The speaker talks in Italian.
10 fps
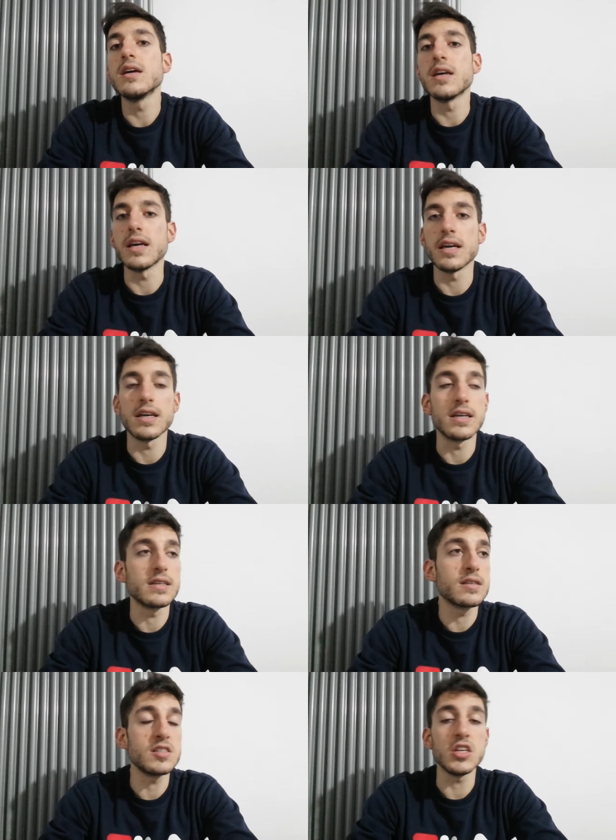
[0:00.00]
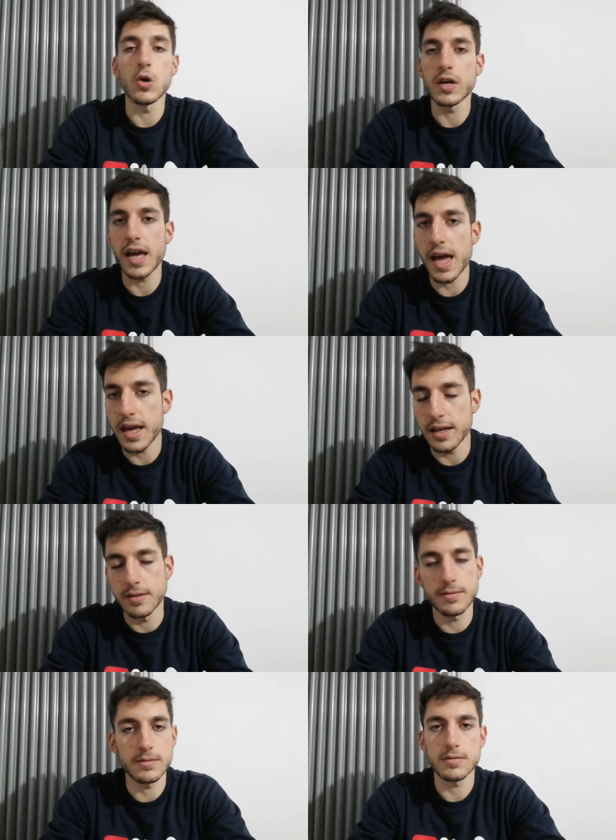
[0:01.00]
Eh, sì,
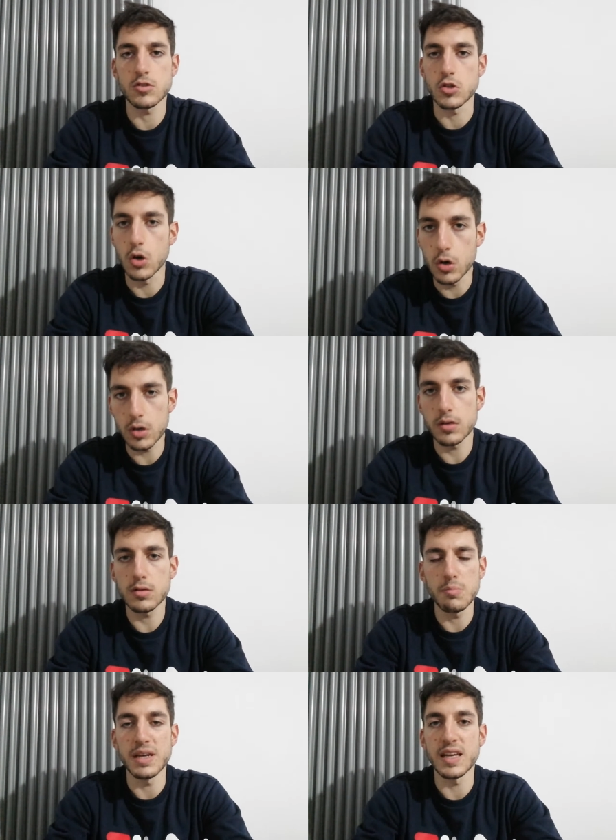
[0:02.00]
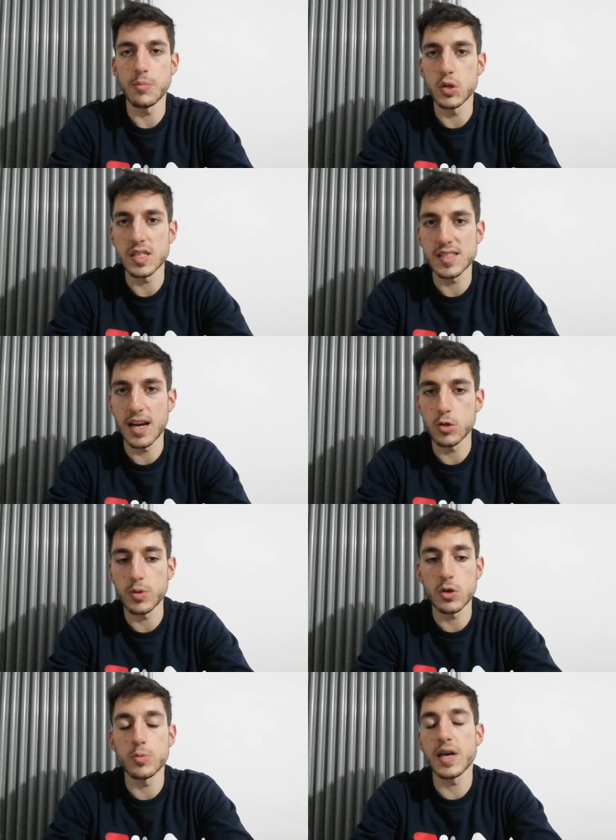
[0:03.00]
ok, sto metabolizzando
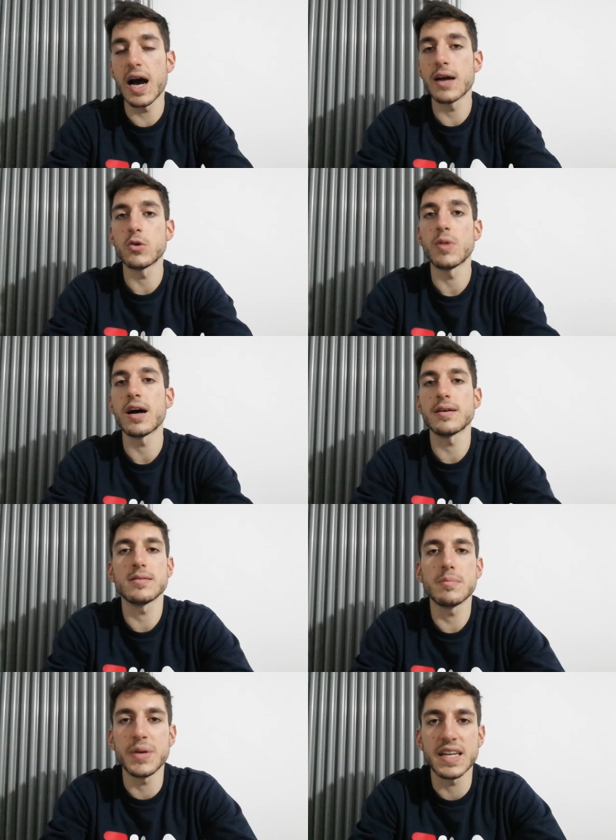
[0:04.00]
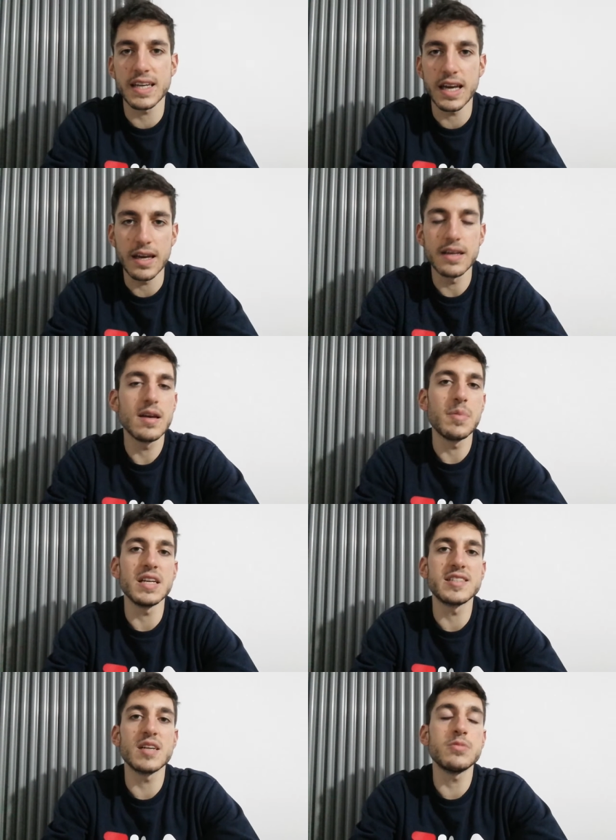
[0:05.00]
piano piano, ma perché? Per
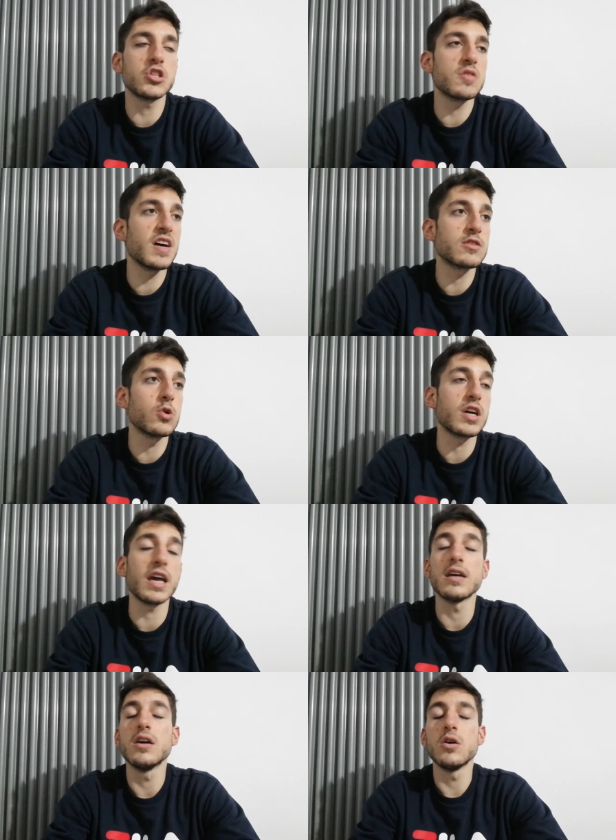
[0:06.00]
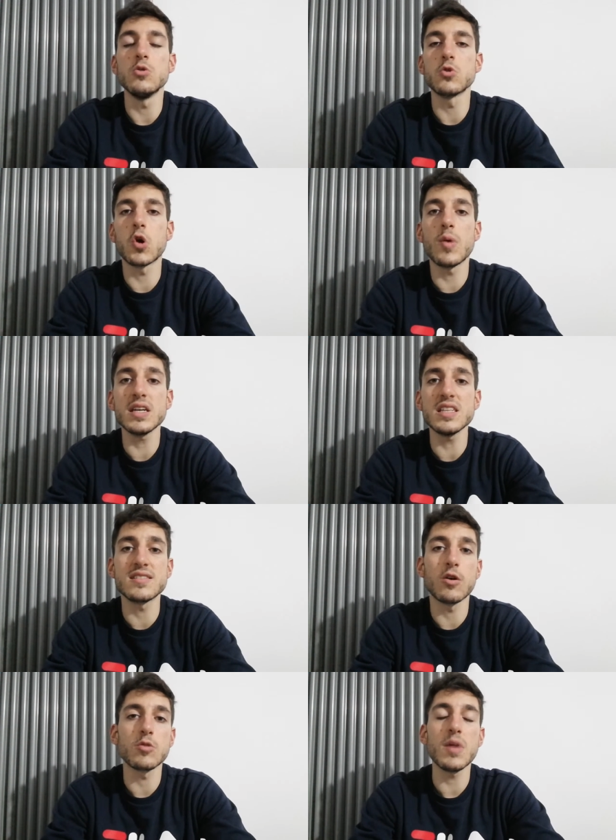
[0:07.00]
il semplice fatto che un
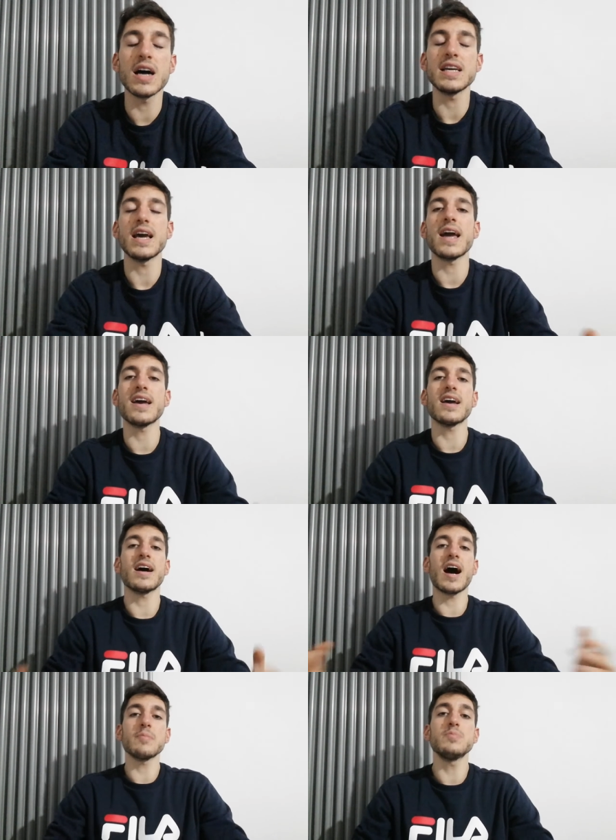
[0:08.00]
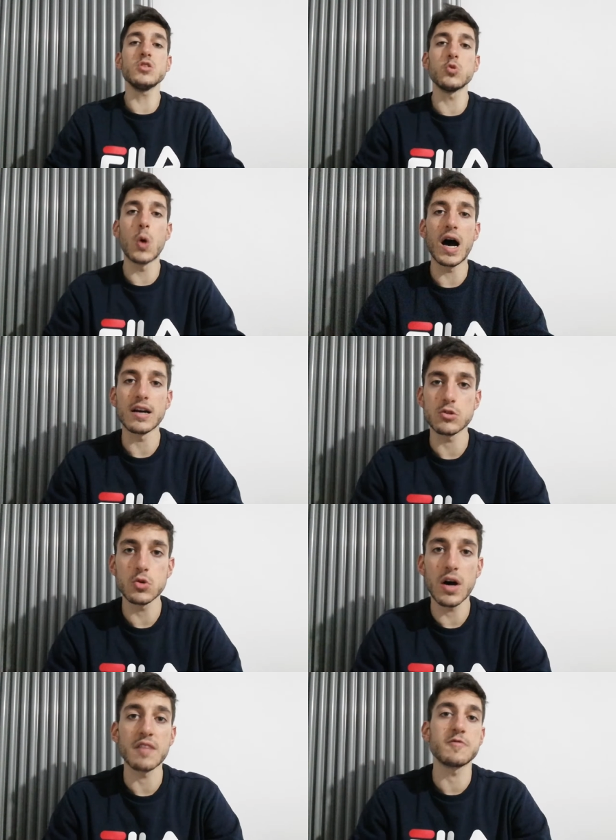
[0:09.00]
romanista ormai è
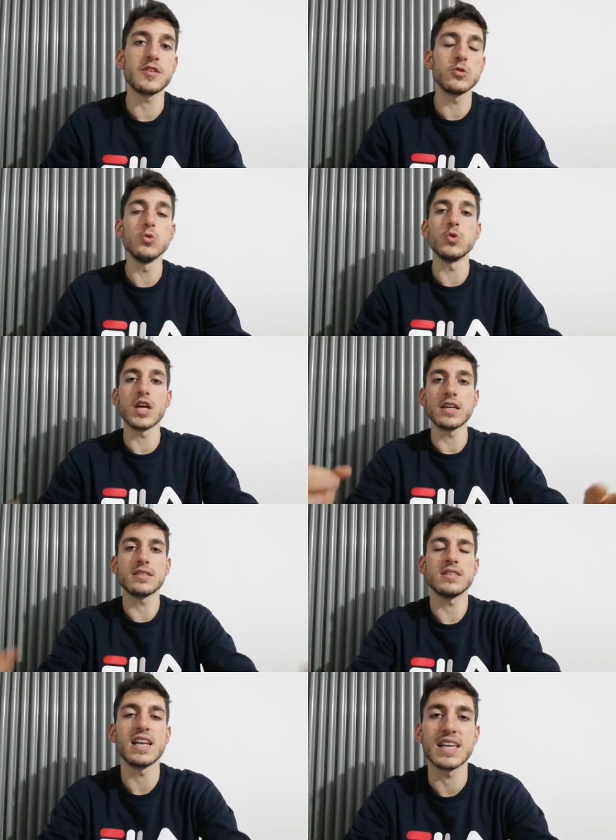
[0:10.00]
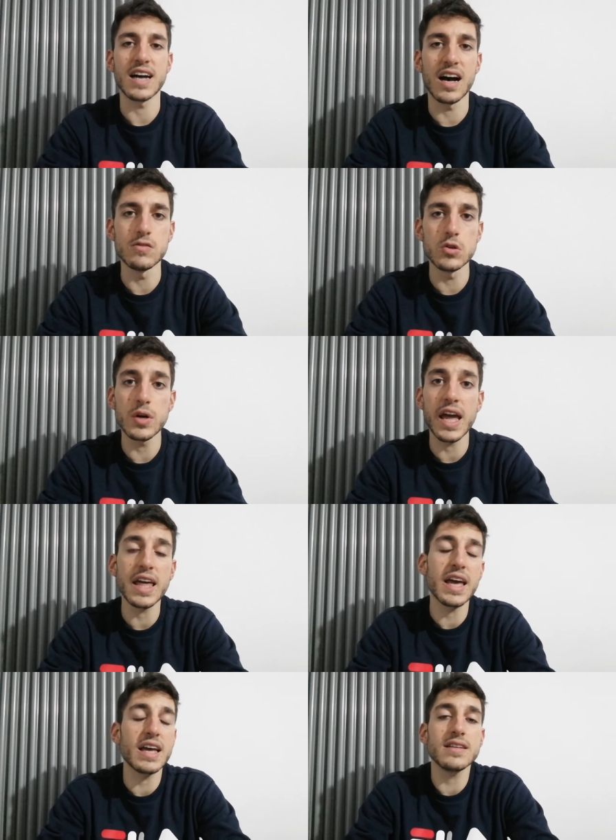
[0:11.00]
abituato a figure del cavolo
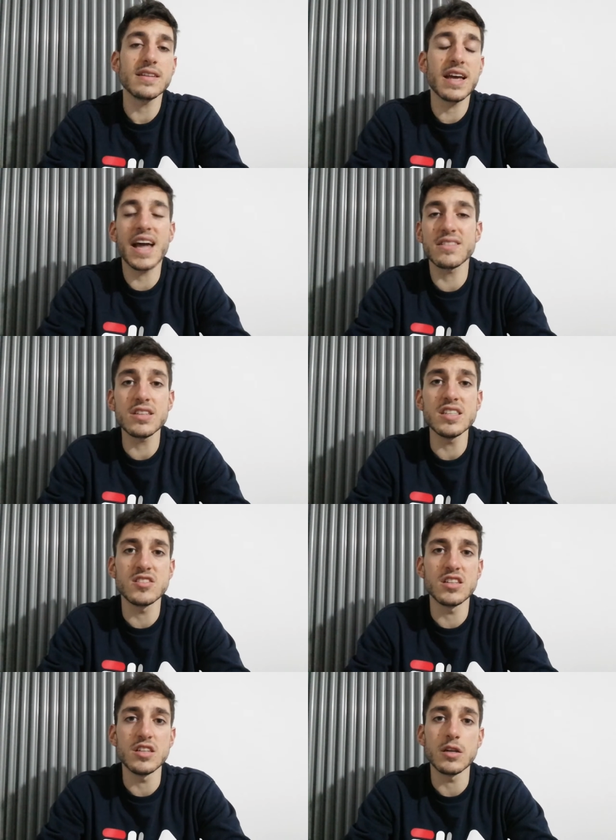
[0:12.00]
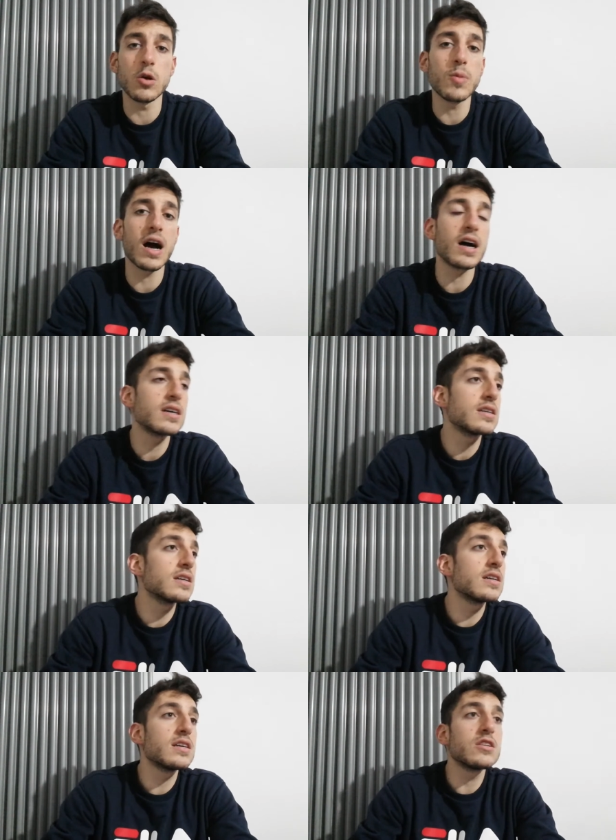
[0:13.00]
e è triste dirlo, ma
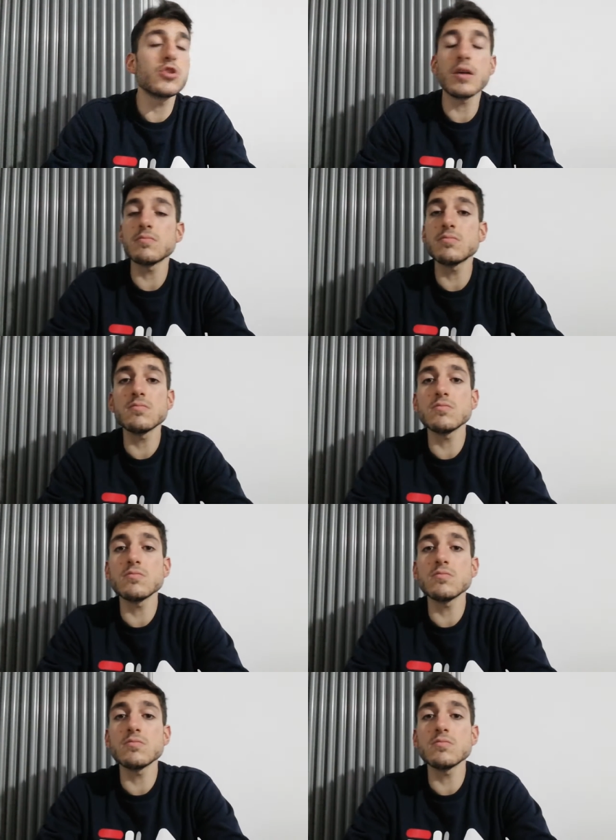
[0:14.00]
cioè,